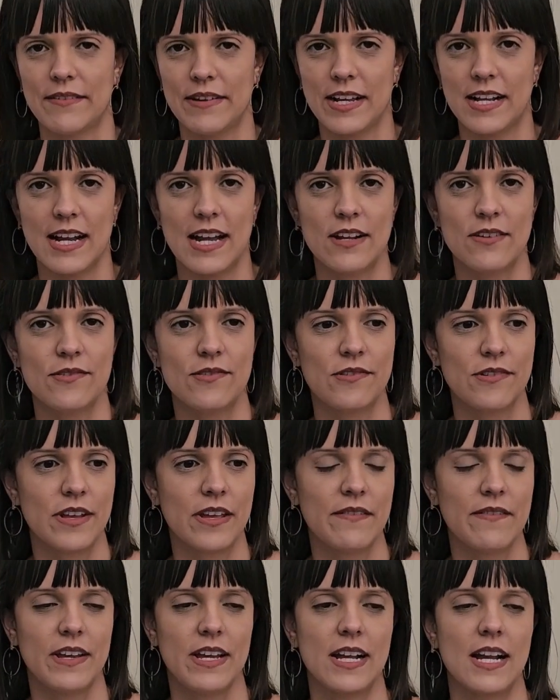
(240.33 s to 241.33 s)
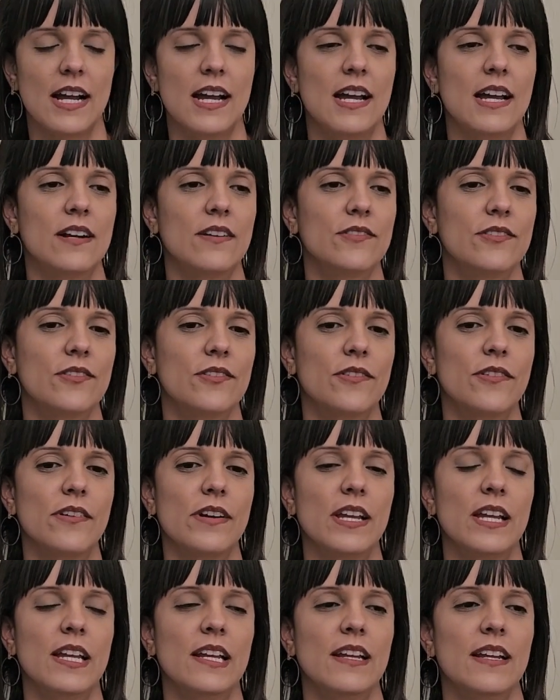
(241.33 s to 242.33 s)
vegano, cogí vegano, yo
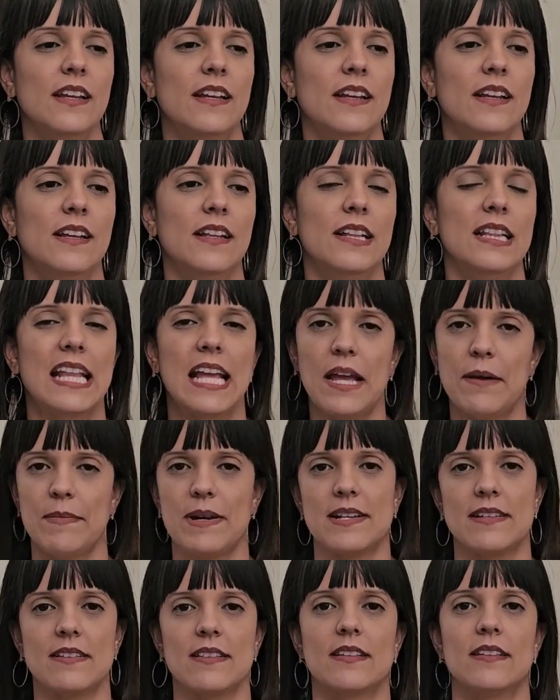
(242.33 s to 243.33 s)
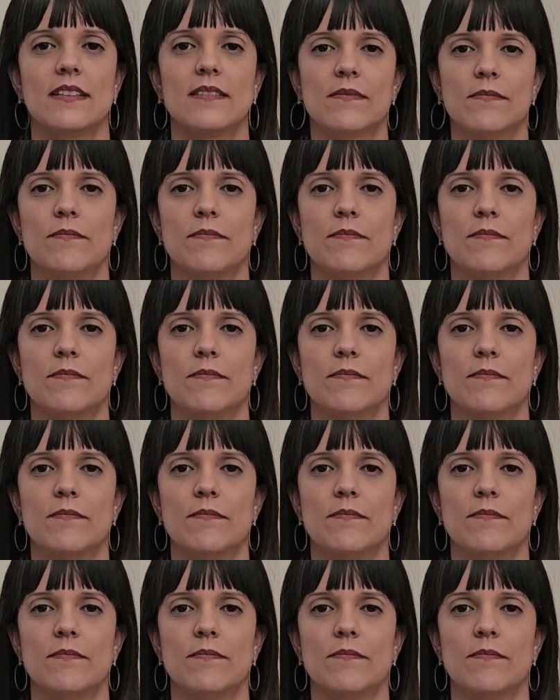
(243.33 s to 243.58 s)
cogí temas,